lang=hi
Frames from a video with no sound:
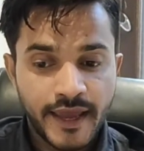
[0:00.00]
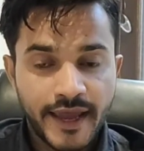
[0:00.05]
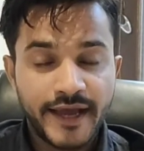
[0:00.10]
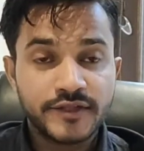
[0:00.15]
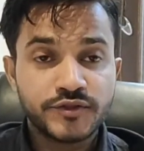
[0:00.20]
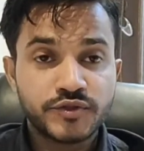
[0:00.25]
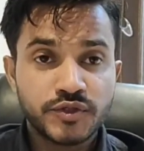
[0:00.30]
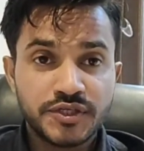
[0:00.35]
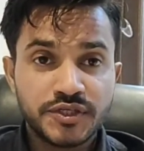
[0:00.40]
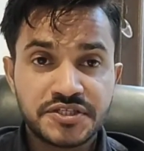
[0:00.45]

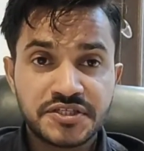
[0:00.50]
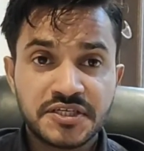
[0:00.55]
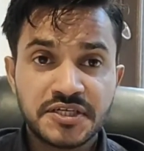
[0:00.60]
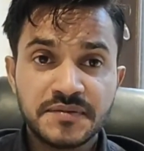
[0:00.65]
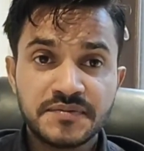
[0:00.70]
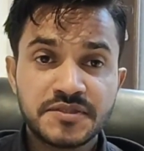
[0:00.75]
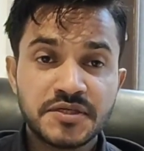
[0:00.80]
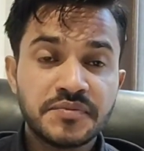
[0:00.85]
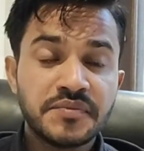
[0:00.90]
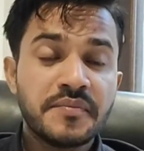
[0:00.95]
है तो
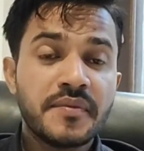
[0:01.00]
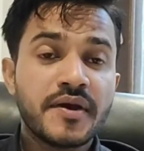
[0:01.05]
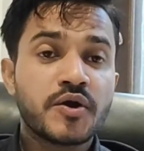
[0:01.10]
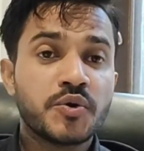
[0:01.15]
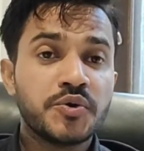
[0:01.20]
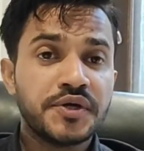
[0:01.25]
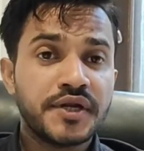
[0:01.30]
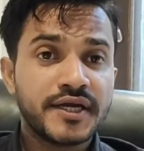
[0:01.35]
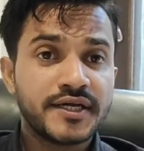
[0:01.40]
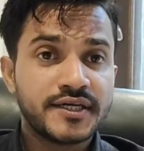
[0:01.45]
डिस्क्रिप्शन में मैं
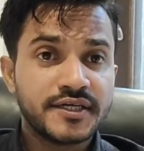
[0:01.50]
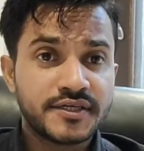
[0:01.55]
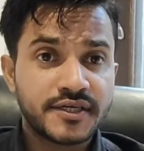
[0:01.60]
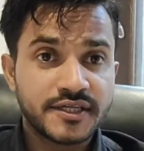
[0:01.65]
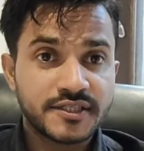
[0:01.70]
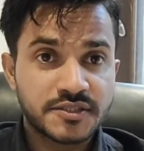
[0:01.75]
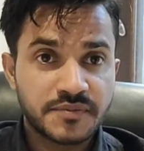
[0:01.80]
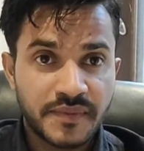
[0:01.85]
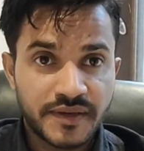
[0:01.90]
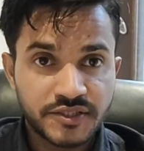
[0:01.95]
कॉन्टैक्ट
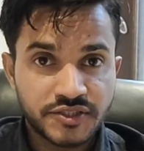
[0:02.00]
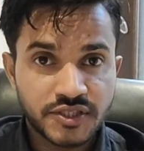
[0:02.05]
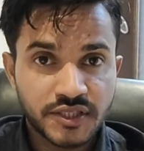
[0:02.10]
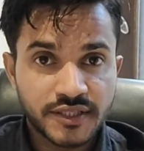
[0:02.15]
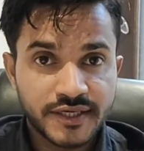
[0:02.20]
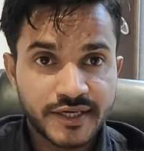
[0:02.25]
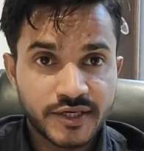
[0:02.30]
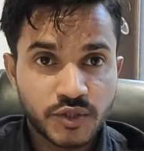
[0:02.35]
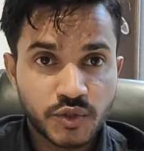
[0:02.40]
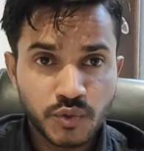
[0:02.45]
डिटेल्स
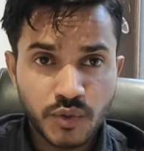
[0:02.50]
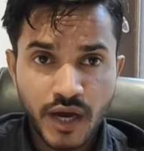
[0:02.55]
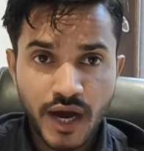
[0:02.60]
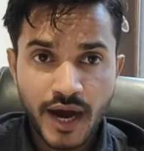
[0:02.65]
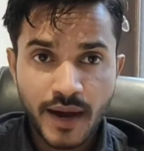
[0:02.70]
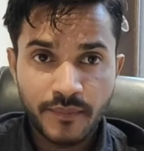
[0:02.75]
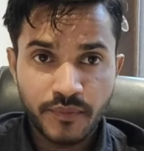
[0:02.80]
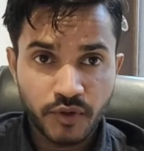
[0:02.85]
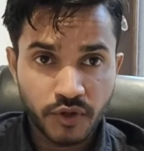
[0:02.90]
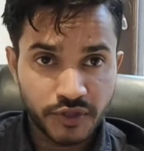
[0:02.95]
मैंशन कर दूंगा
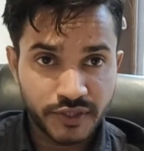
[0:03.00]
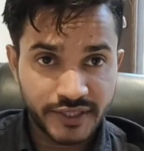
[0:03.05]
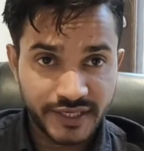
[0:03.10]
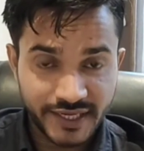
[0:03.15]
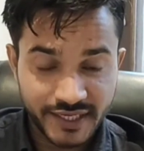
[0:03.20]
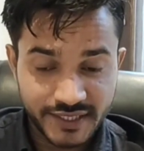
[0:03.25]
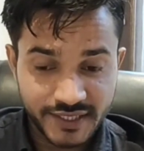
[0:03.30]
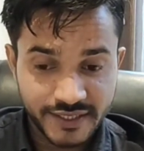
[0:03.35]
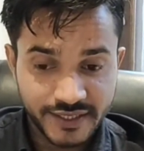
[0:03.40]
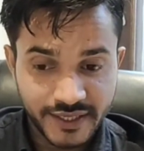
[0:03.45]
आप
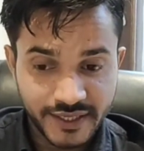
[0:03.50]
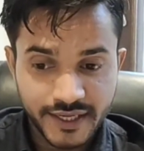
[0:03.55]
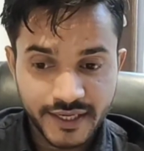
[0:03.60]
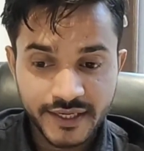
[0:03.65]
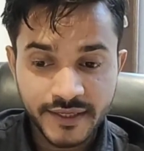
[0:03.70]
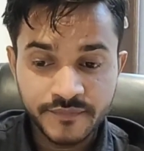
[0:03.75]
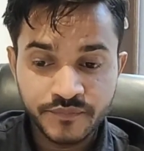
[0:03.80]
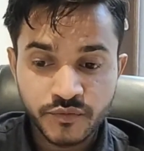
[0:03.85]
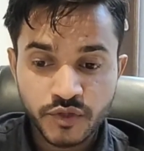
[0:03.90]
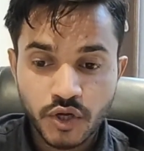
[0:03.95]
कॉन्टैक्ट
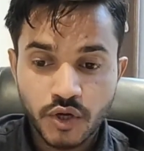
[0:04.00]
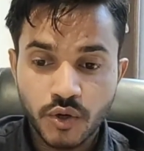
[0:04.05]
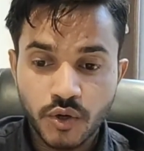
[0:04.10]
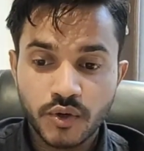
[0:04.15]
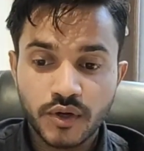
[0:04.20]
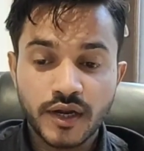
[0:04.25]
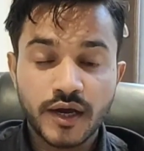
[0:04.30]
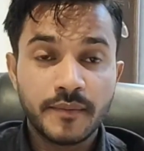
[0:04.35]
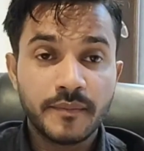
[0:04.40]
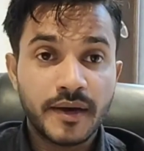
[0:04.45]
करें
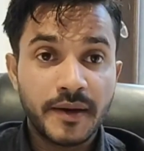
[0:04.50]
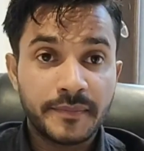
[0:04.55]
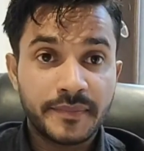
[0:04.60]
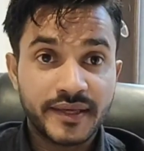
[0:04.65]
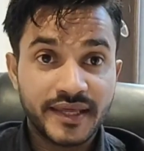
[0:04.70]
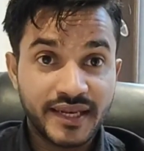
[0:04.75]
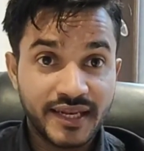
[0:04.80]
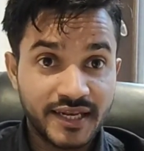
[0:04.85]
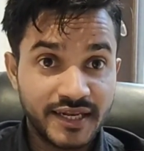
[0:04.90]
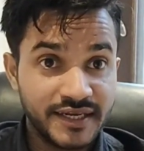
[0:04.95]
और हम
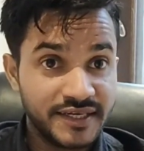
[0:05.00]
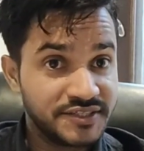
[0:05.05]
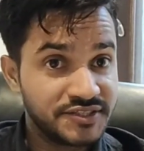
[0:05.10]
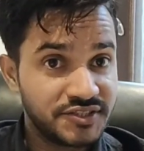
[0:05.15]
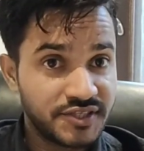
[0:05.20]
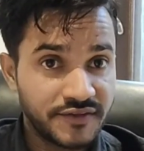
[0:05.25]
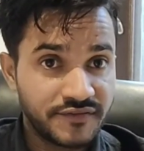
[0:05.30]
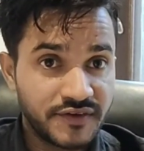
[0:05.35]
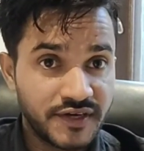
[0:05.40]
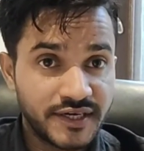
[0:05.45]
आपके लिए लीड्स
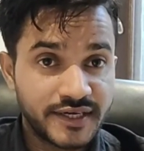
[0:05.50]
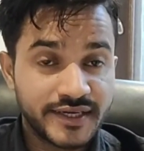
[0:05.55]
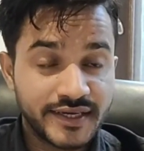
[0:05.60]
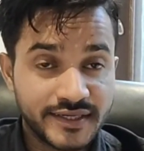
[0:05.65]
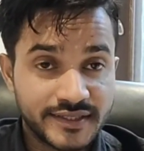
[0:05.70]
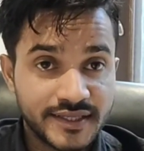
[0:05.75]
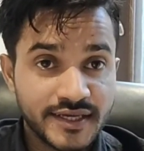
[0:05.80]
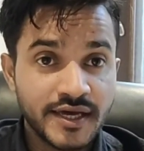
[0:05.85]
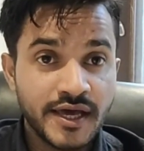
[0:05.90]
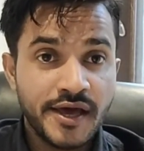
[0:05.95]
जनरेट
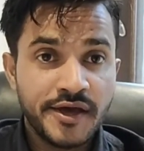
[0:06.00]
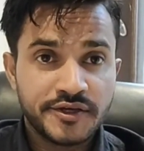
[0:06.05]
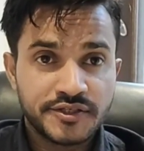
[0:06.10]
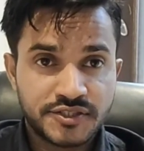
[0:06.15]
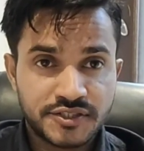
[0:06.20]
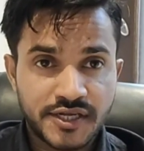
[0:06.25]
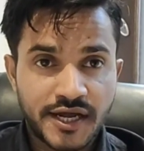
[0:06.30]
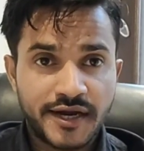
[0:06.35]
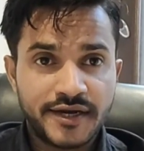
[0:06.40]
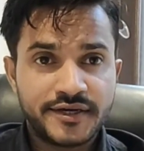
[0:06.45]
करना
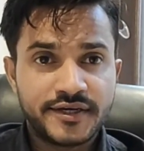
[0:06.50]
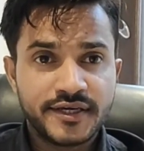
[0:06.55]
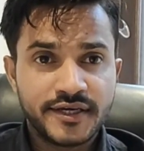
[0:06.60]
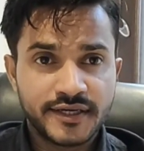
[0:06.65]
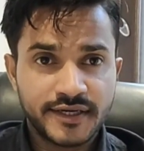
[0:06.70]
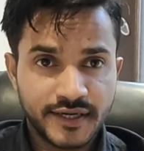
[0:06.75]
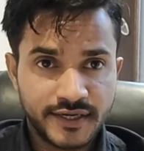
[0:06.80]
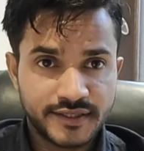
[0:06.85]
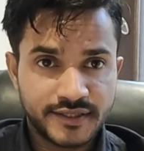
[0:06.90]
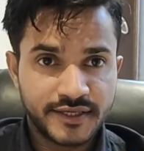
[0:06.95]
स्टार्ट
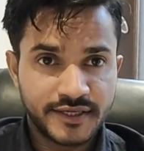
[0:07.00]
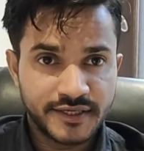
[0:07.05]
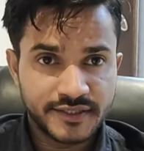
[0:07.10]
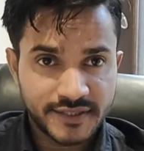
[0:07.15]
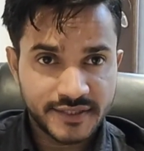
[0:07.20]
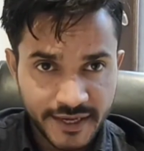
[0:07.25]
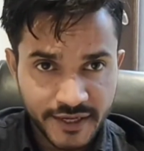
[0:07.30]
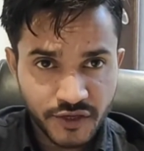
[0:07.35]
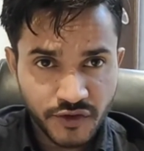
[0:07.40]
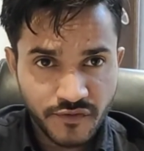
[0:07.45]
कर देंगे
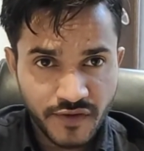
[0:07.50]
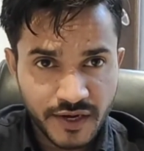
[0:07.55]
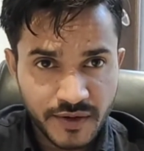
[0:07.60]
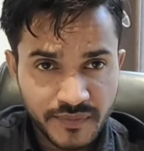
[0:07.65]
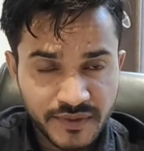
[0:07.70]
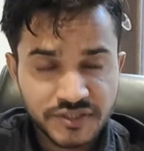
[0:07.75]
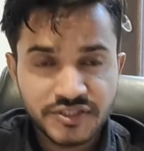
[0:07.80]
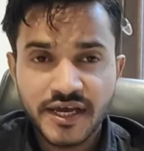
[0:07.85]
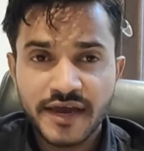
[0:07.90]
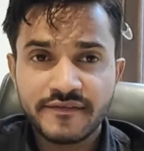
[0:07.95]
थैंक यू वेरी
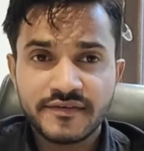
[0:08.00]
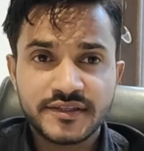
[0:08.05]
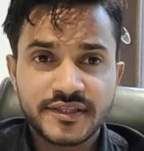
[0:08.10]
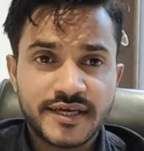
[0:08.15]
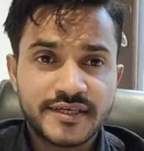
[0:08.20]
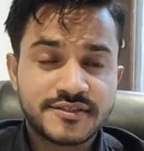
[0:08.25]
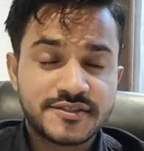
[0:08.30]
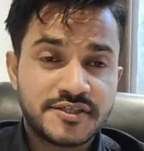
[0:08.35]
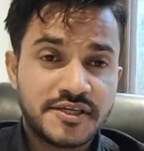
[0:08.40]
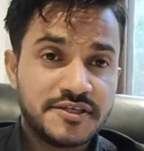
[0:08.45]
मच हैव ए
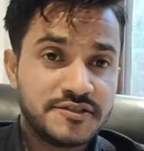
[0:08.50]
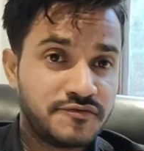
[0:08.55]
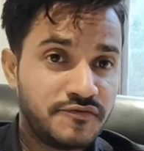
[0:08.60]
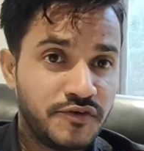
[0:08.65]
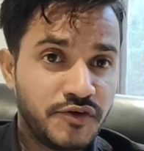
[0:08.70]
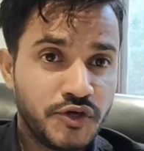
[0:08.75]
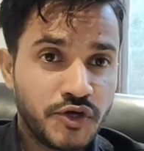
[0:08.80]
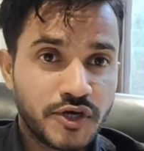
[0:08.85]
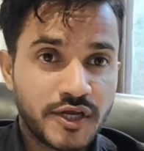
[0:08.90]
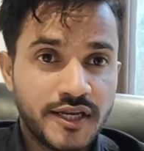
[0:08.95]
नाइस डे इस
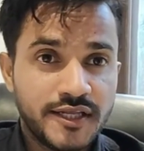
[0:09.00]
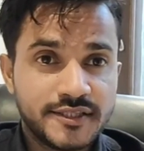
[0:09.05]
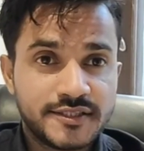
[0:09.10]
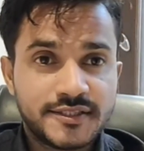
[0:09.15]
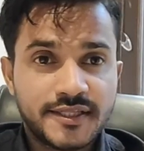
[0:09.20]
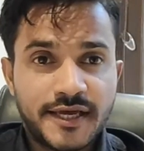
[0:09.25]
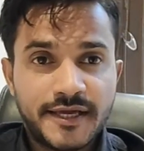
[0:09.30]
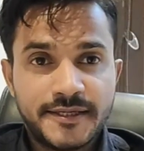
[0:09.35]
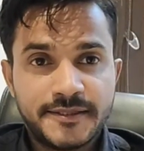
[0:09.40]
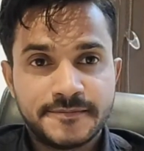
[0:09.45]
वीडियो के लिए
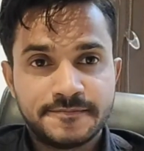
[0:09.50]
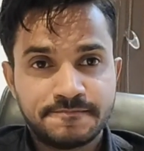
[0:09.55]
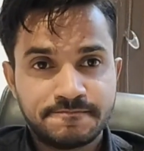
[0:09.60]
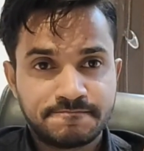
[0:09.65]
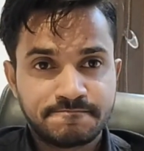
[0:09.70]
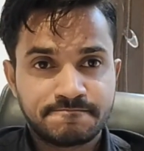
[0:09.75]
इतना ही